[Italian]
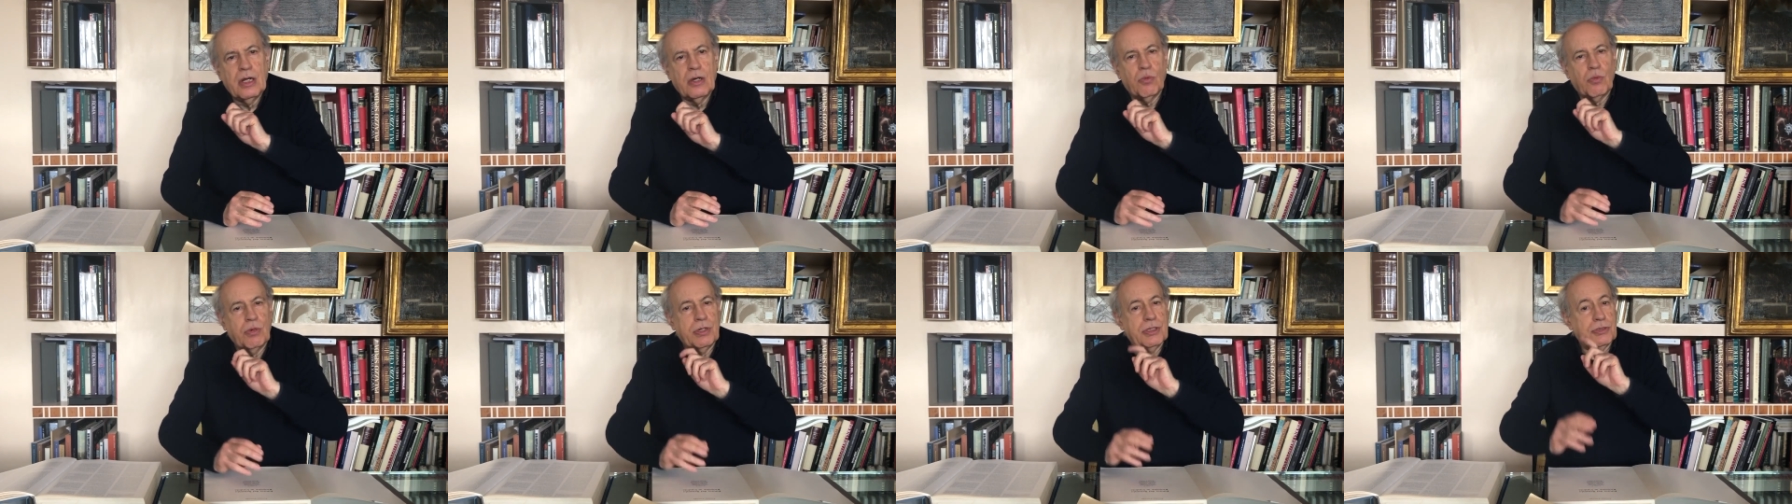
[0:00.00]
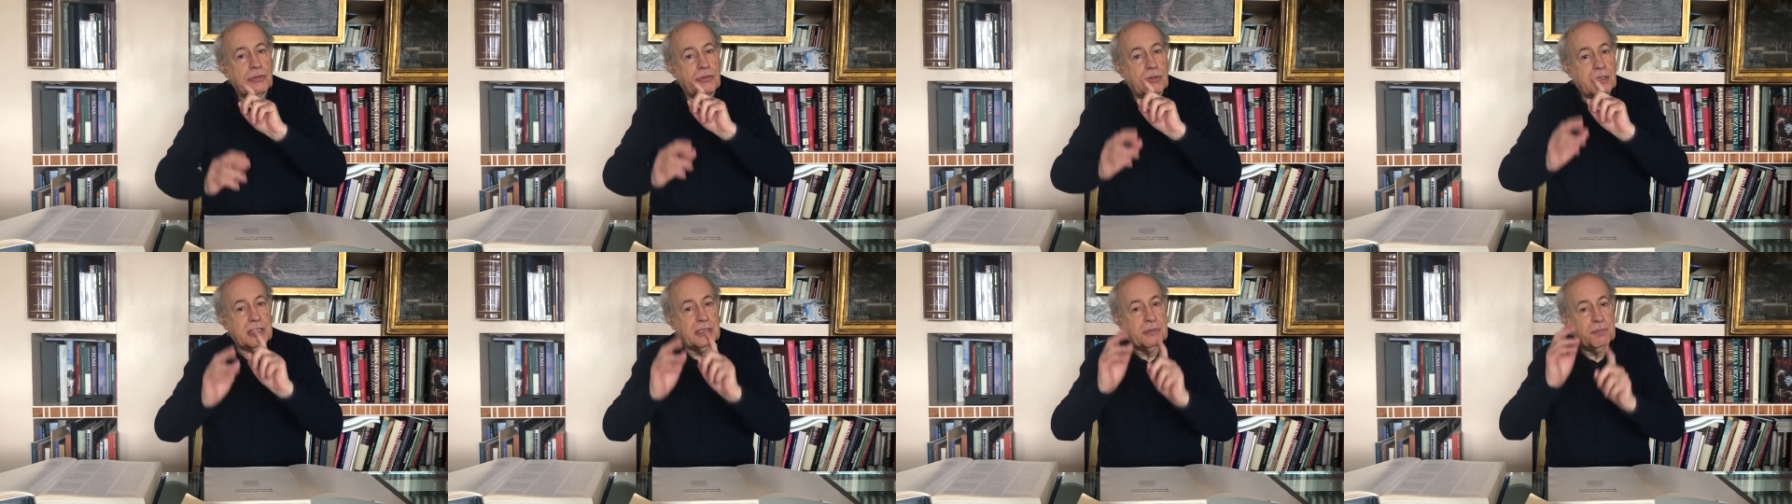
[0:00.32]

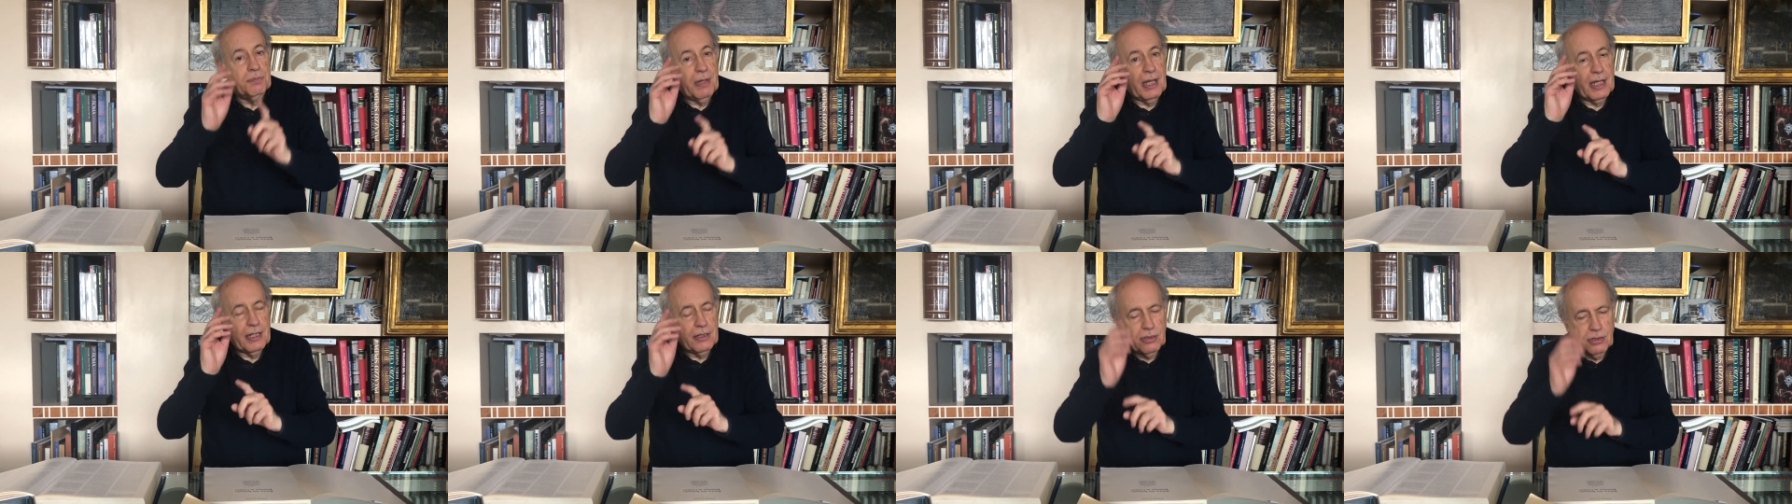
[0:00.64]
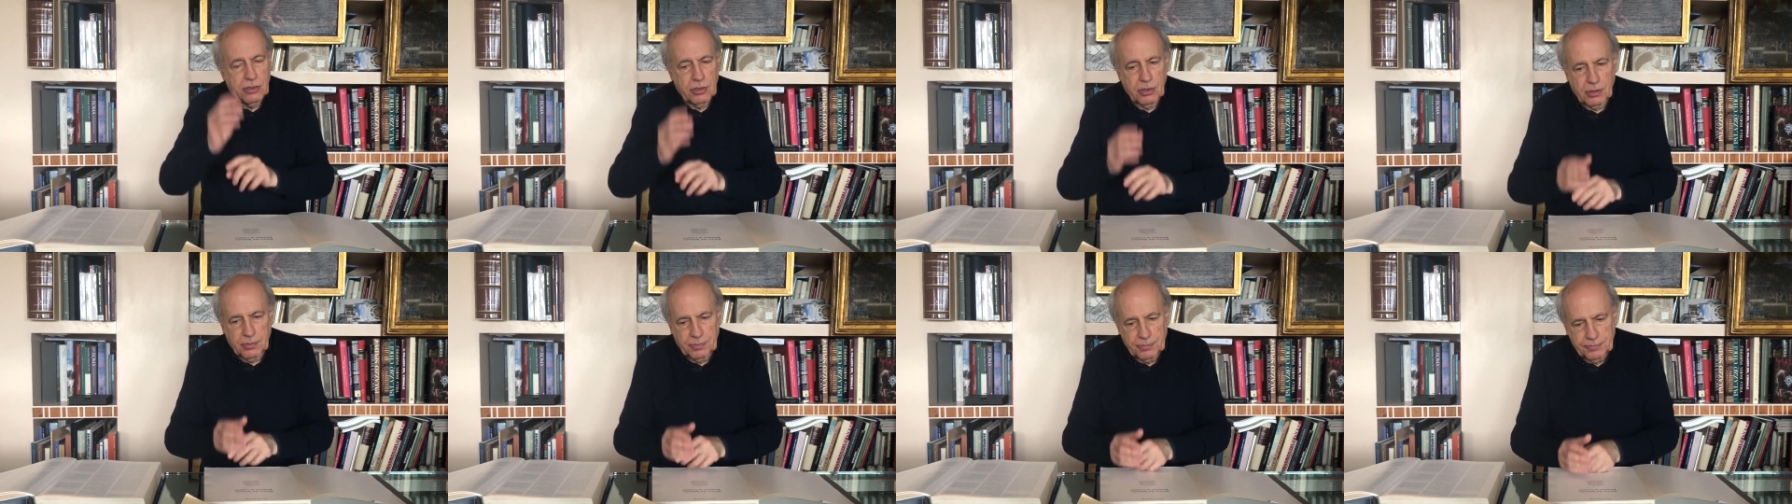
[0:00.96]
questo
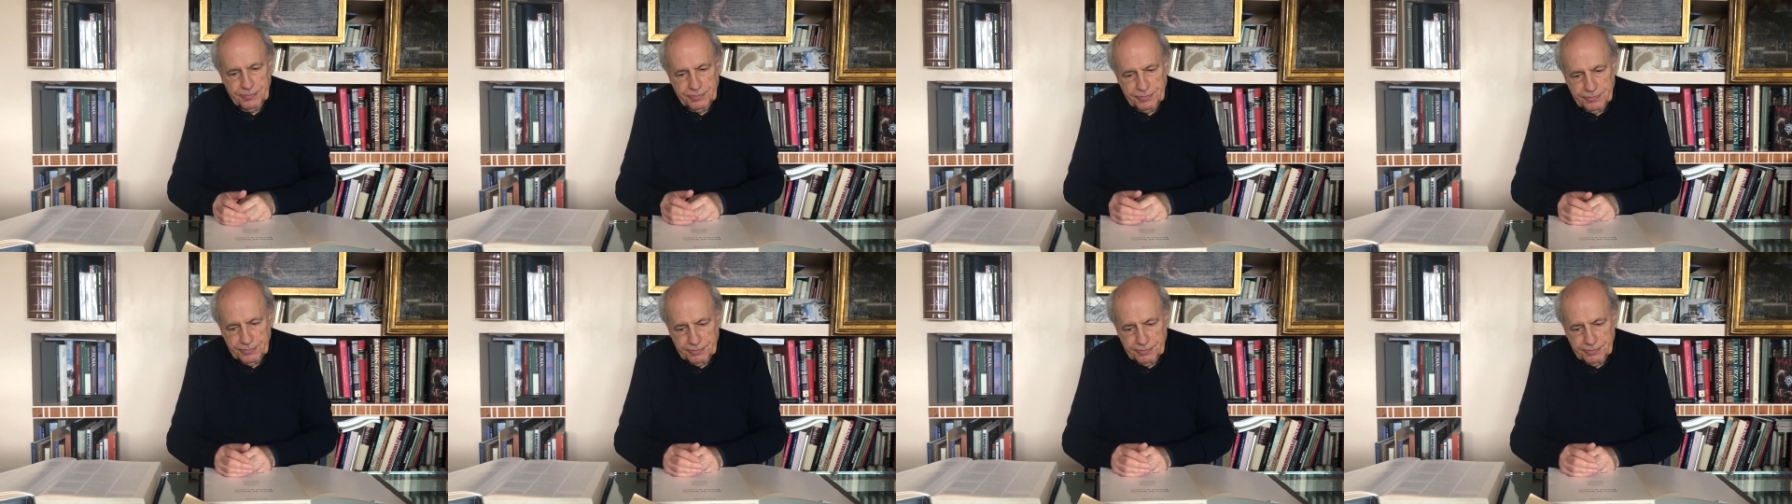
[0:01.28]
aspetto,